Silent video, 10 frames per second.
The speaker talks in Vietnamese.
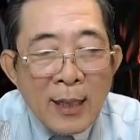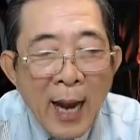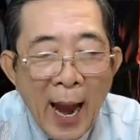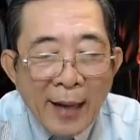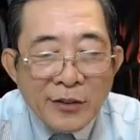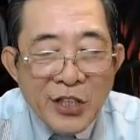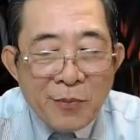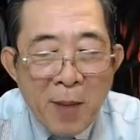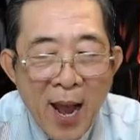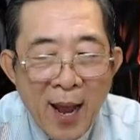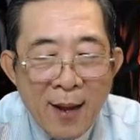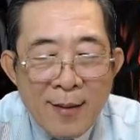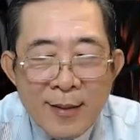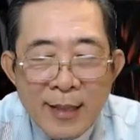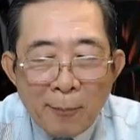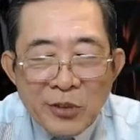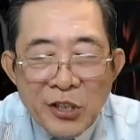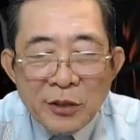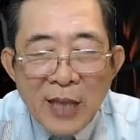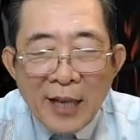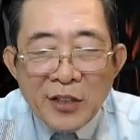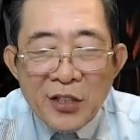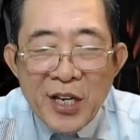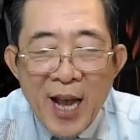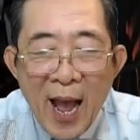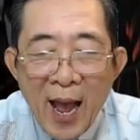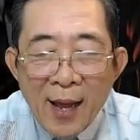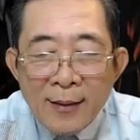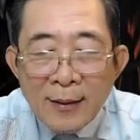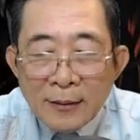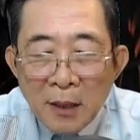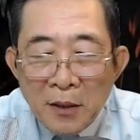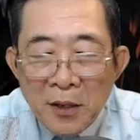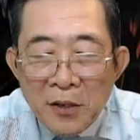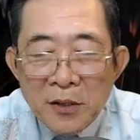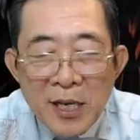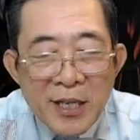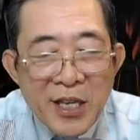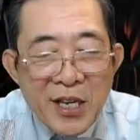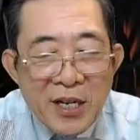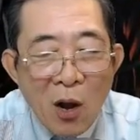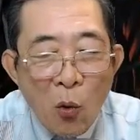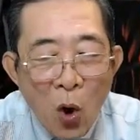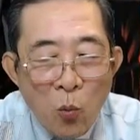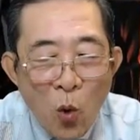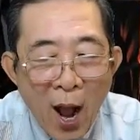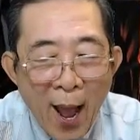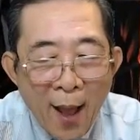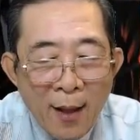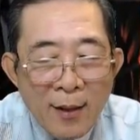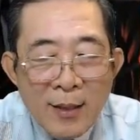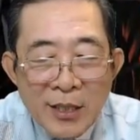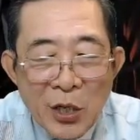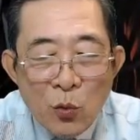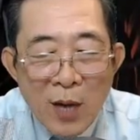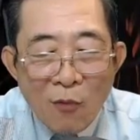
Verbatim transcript: Hãng thiệt ma, năm trước Thái tử Điện Hạ từng hướng Liên Nhi cầu hôn qua, nếu lão